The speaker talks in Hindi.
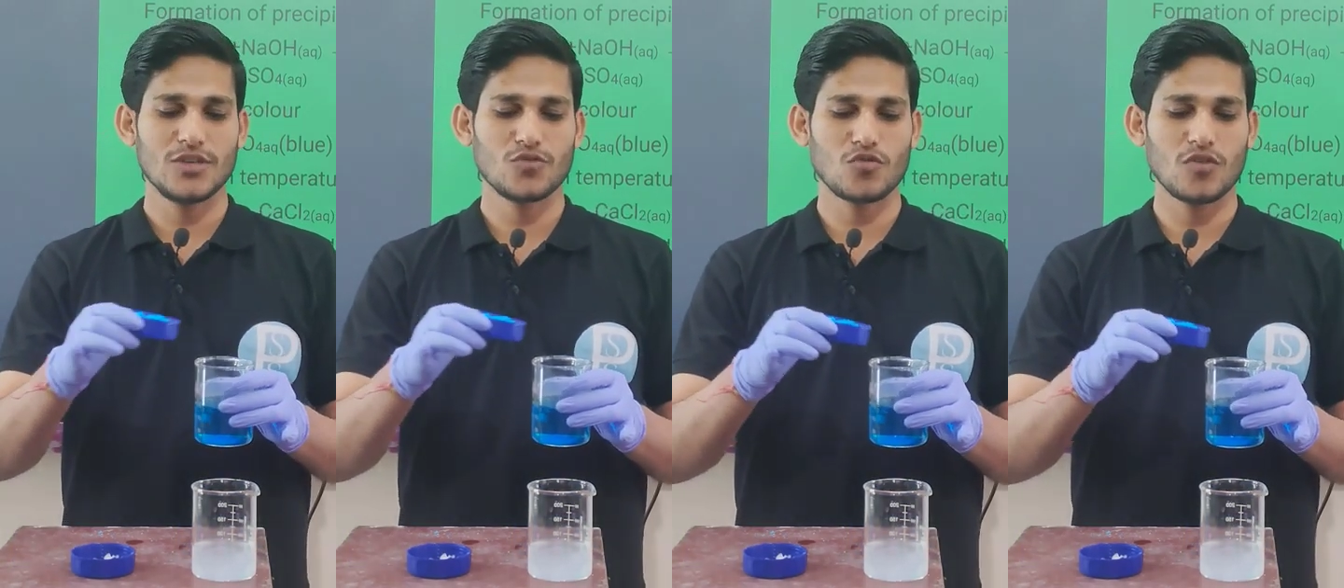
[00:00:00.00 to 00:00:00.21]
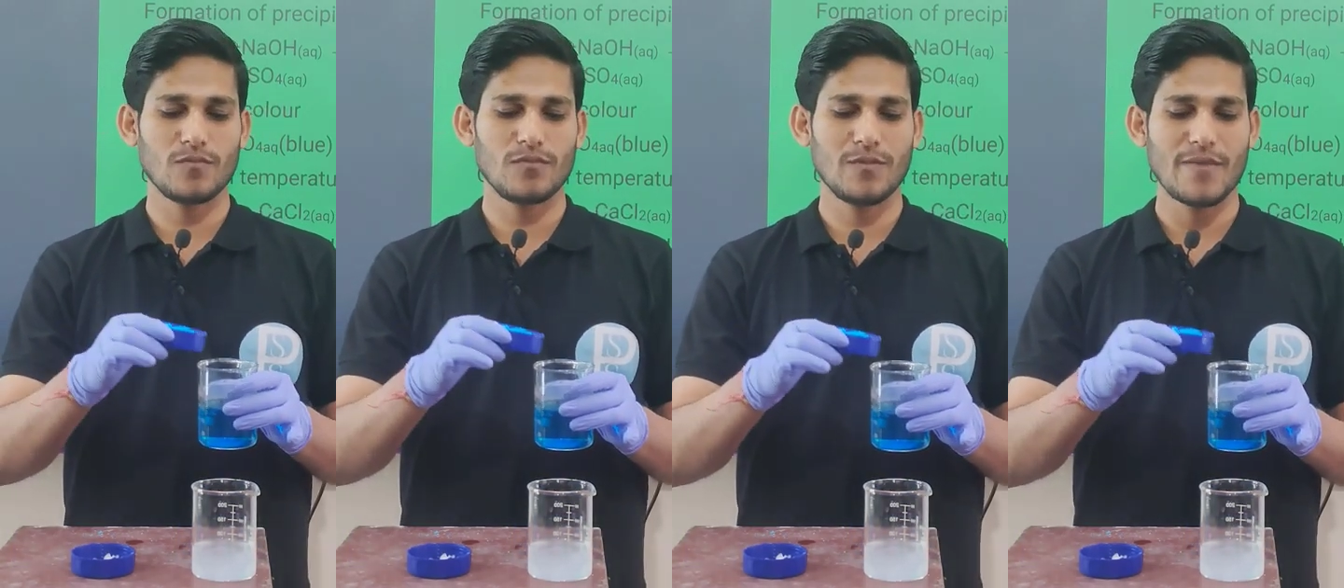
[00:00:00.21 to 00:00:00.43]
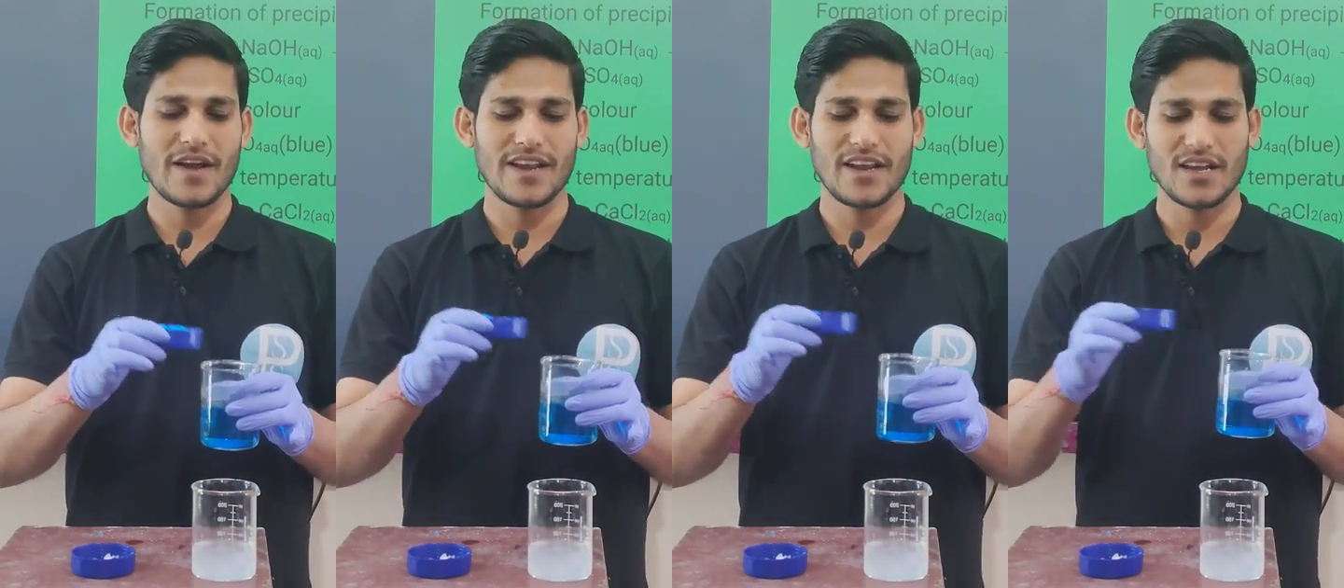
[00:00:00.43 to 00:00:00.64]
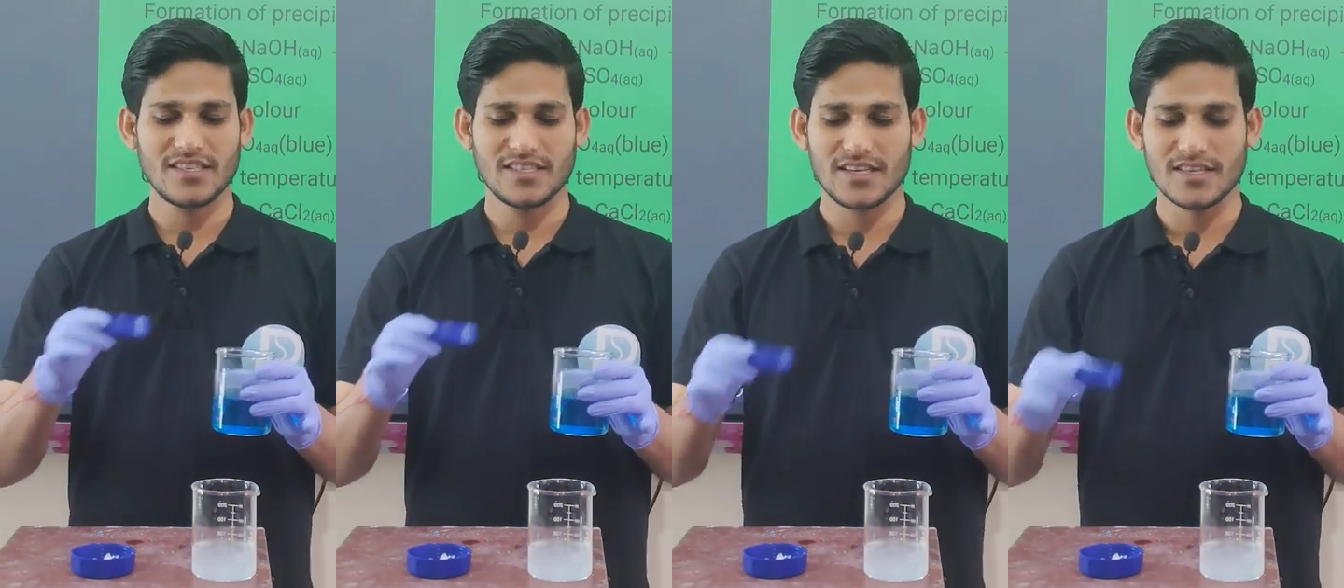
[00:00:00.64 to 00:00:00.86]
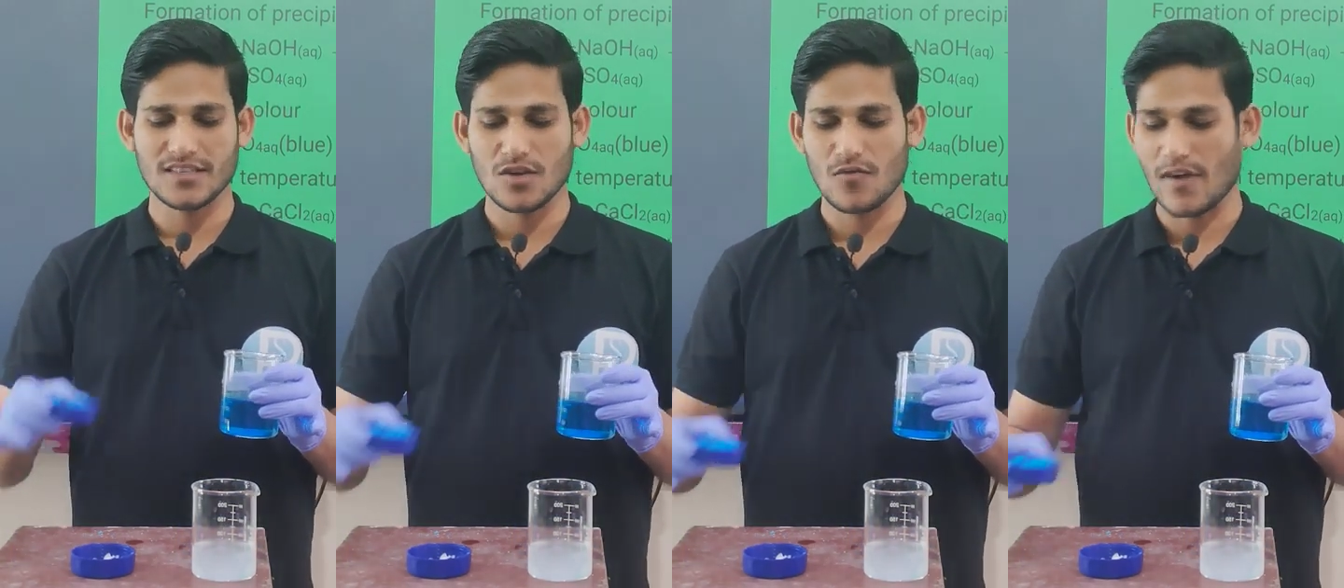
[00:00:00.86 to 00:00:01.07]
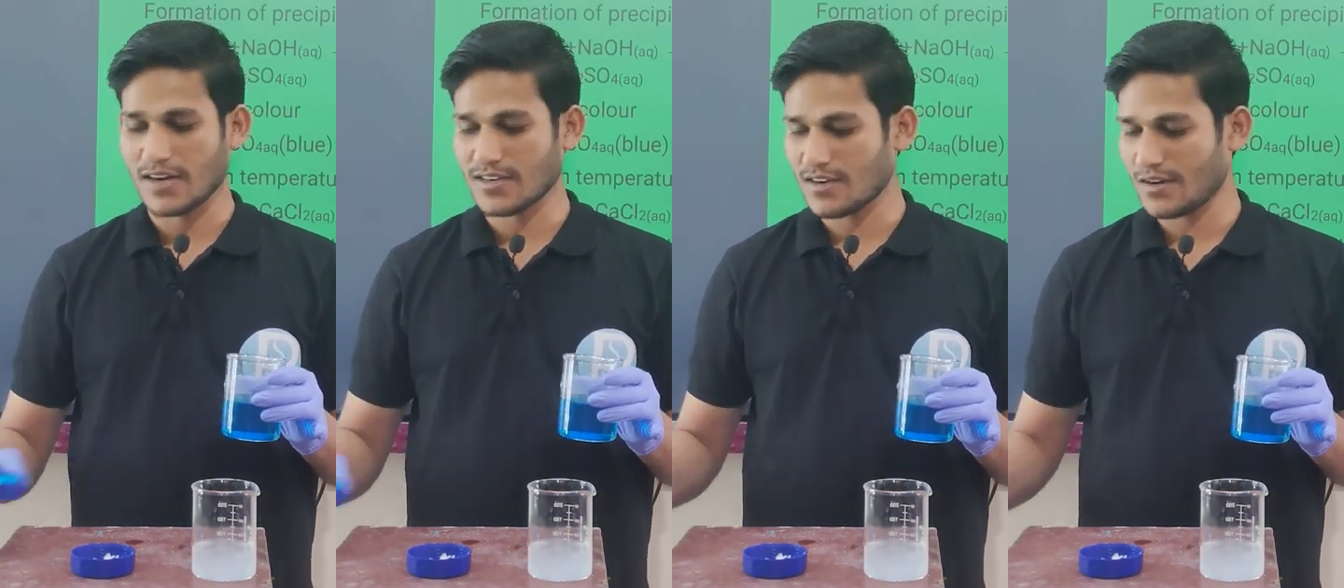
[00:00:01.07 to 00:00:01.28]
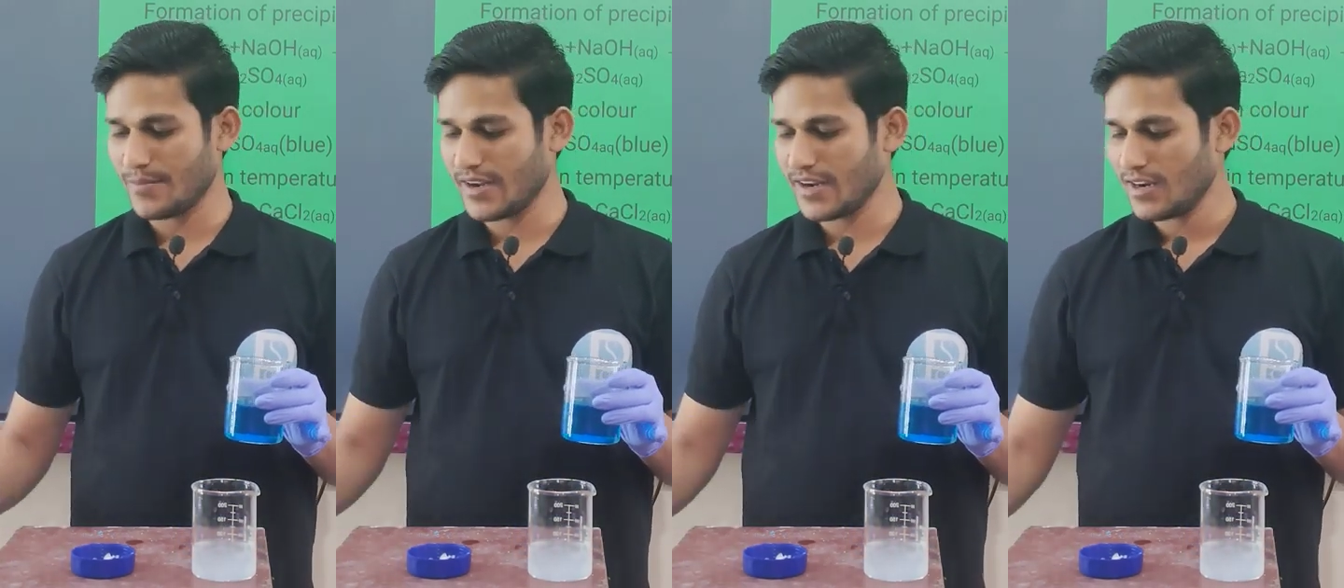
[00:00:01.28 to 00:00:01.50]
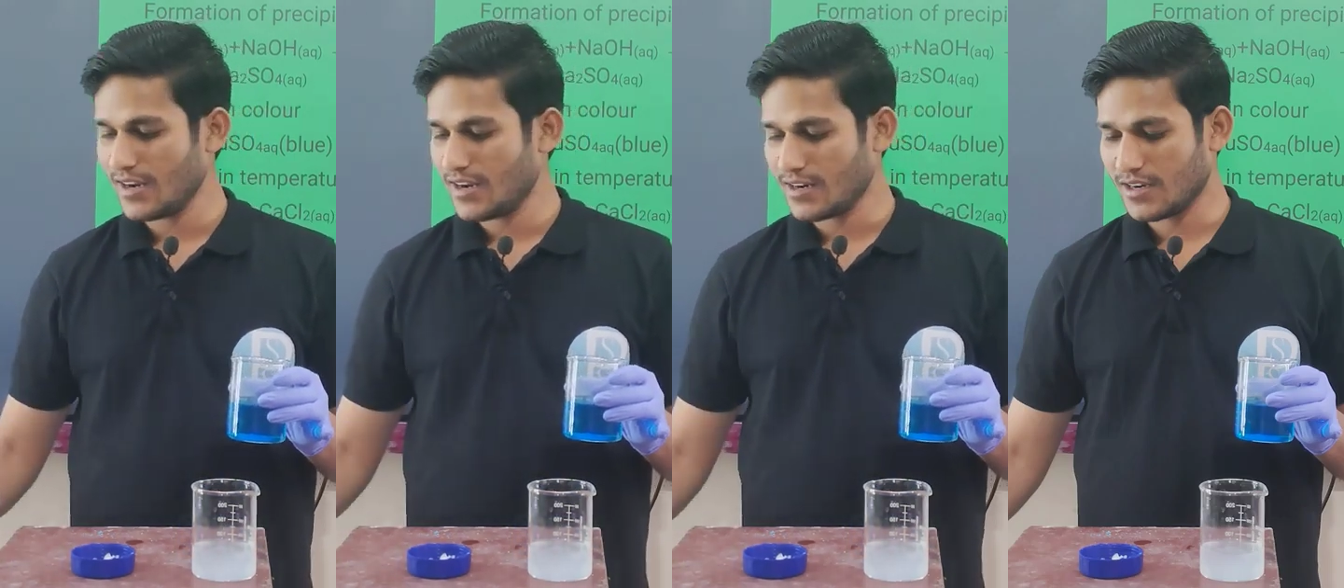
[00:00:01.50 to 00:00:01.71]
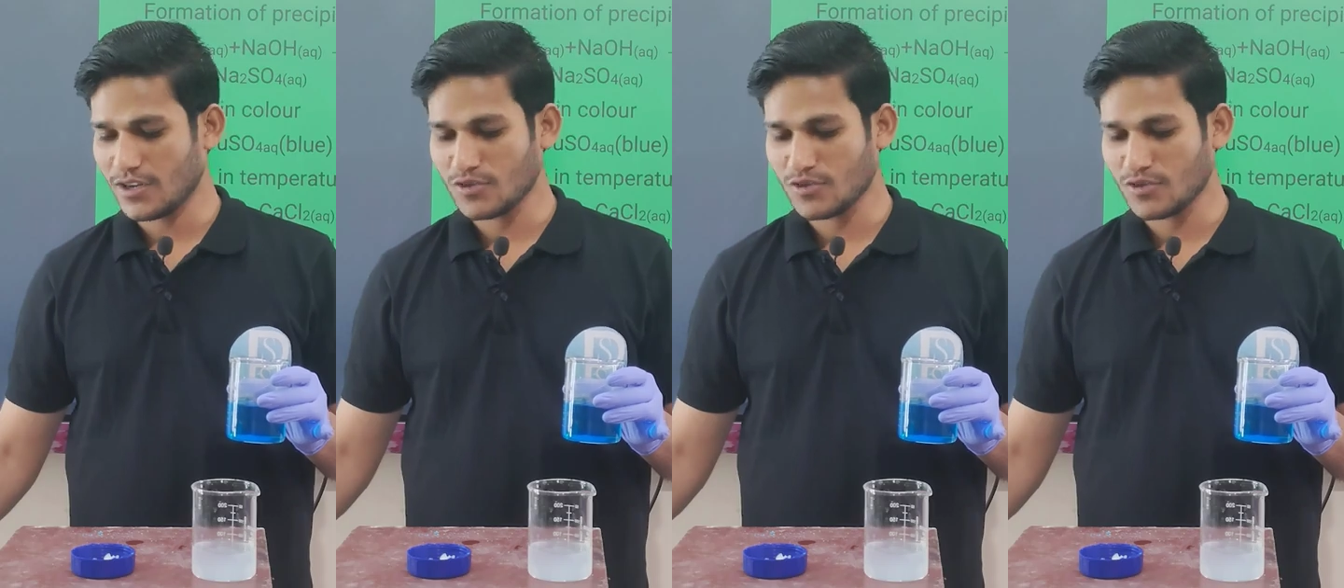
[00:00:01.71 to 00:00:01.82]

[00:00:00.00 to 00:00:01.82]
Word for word: इसको भी मैंने अच्छे से वाटर में